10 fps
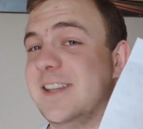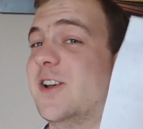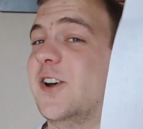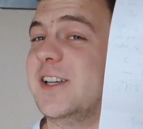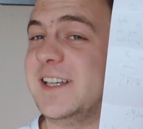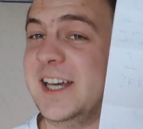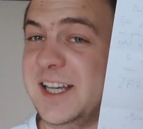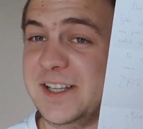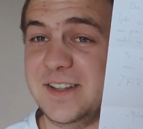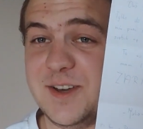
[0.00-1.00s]
No,
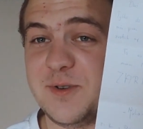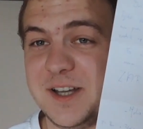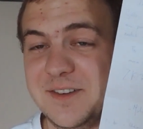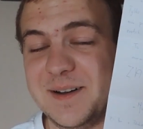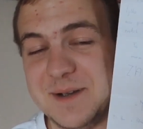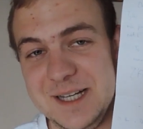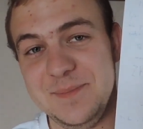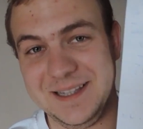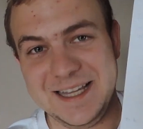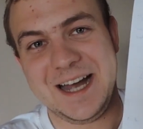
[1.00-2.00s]
nie ukrywam,
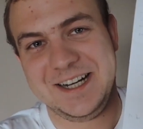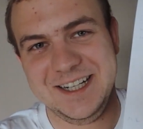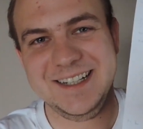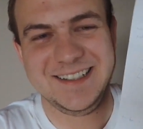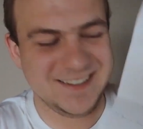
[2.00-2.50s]
chyba tak.